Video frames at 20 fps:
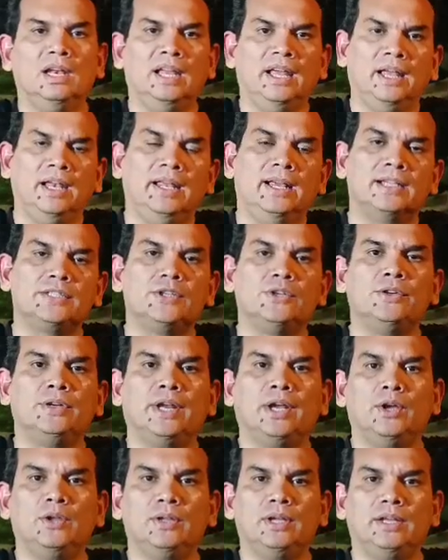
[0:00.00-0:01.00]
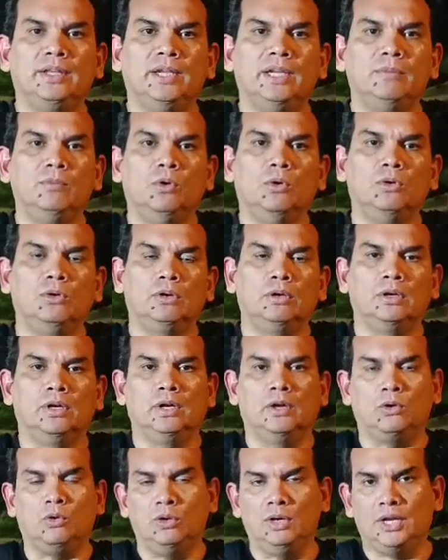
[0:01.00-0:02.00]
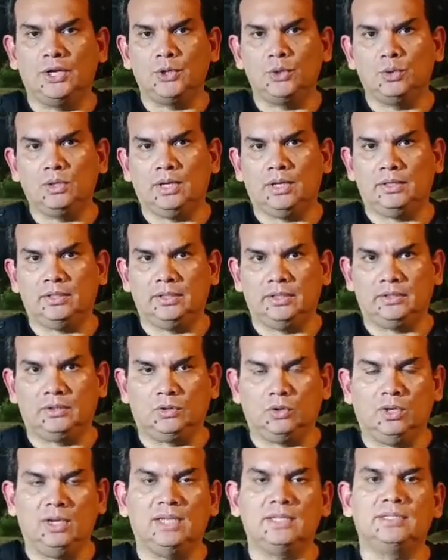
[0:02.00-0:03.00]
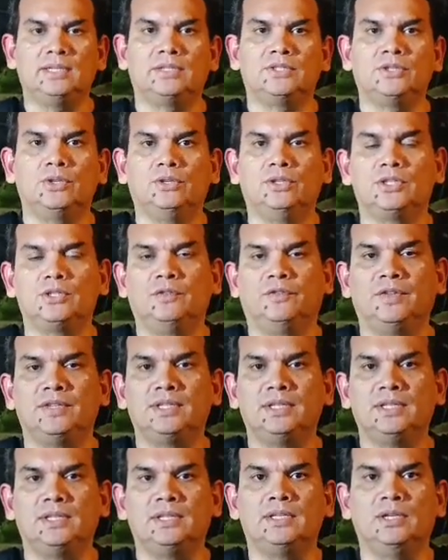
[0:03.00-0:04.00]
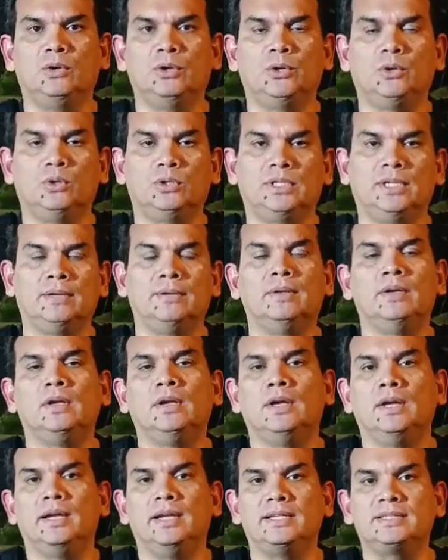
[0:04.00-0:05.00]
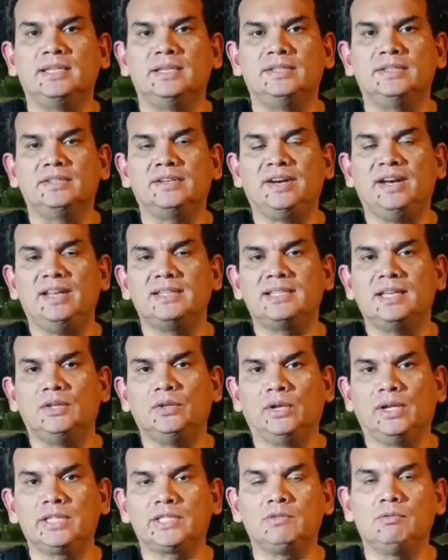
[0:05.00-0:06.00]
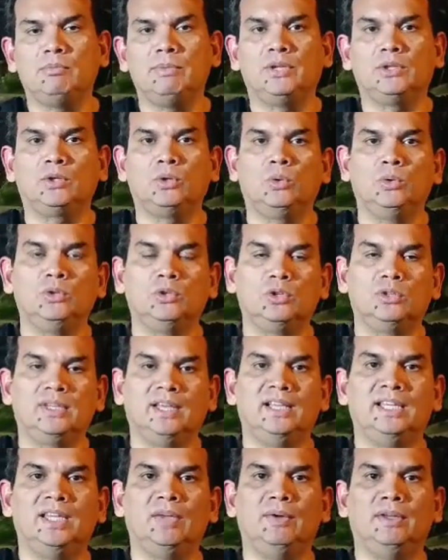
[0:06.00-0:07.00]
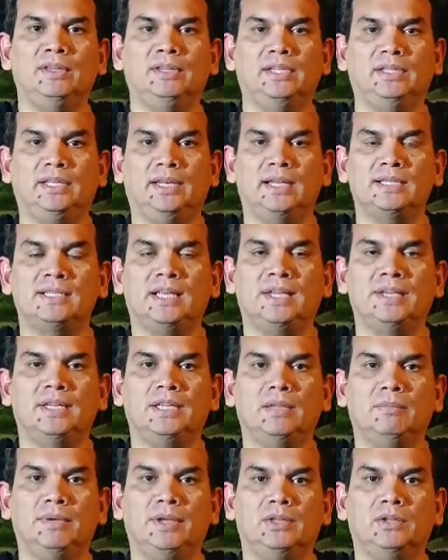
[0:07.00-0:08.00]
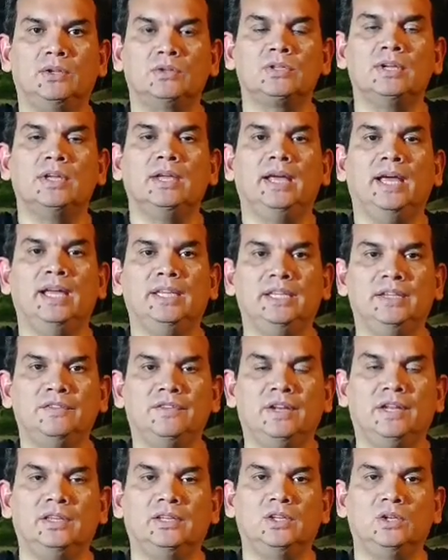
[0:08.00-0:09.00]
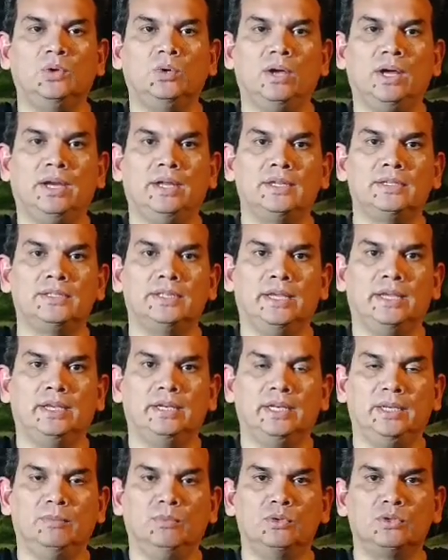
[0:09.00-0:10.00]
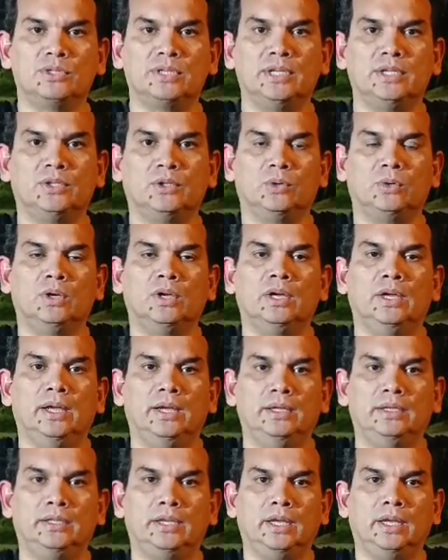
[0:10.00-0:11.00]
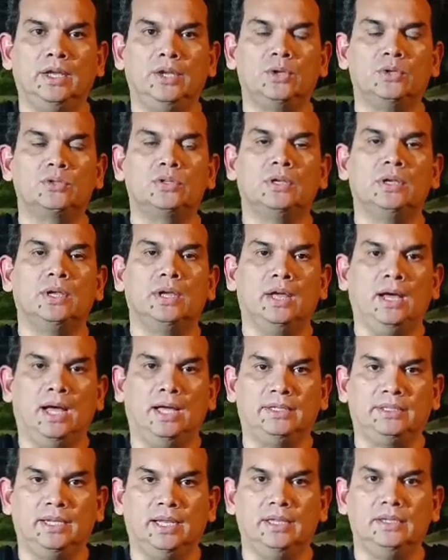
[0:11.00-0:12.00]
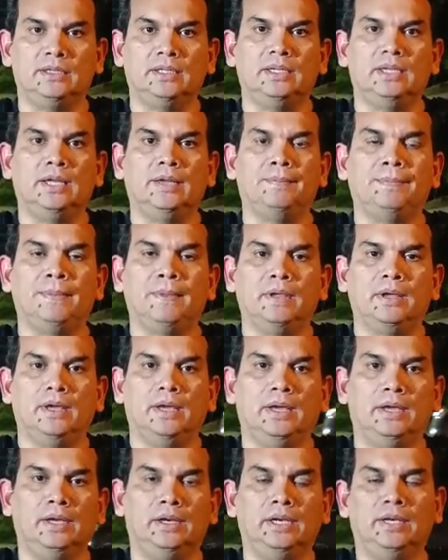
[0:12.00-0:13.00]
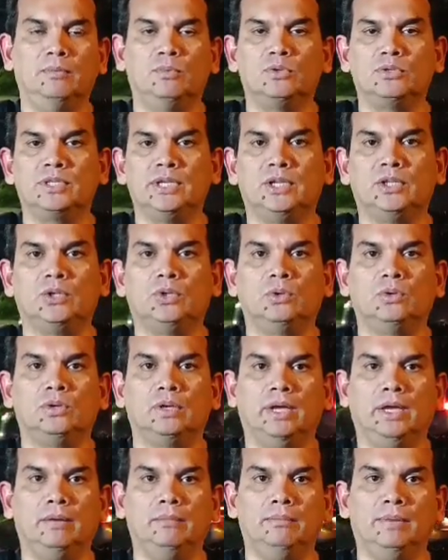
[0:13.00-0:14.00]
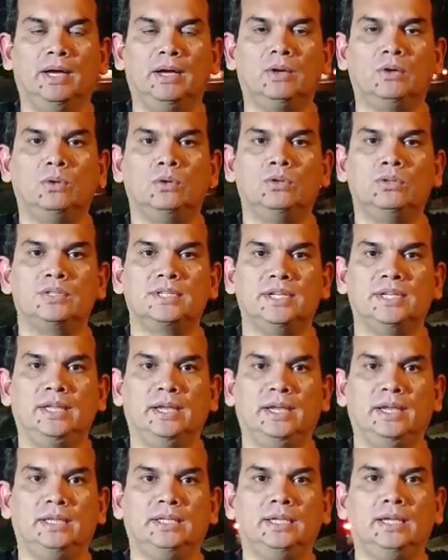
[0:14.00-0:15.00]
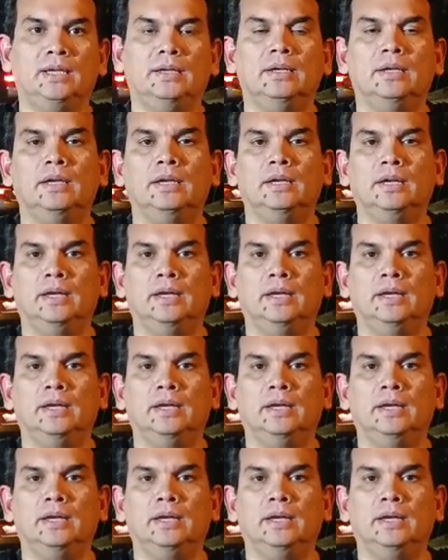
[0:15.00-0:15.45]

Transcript: La Delegación Regional de Limón, con la ayuda de todas las secciones y oficinas del OIJ, están realizando en este momento un total de 23 allanamientos en diferentes lugares de Limón Centro, entre ellos Atlántida, eh, Limoncito, Embaco, Cieneguita,